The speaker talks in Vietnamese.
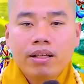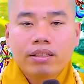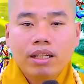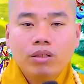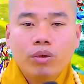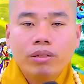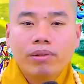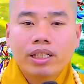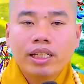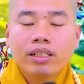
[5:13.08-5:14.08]
tính nguyện
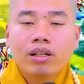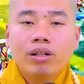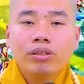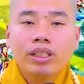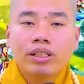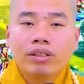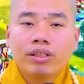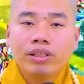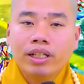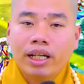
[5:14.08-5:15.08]
mà kiên cố thì con
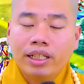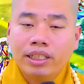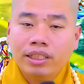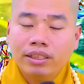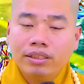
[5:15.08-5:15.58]
người này